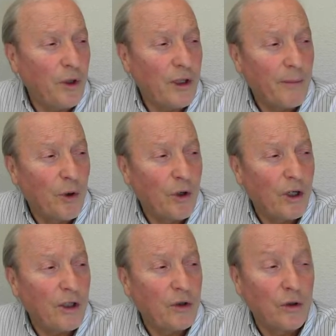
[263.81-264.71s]
y
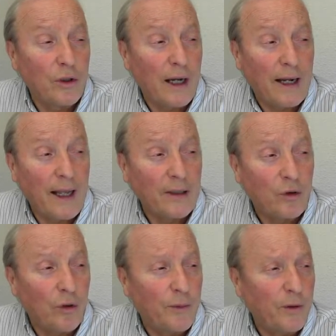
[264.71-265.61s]
Demócrito al
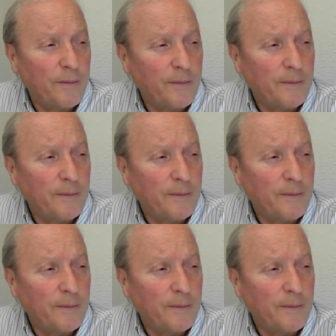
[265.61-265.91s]
átomo.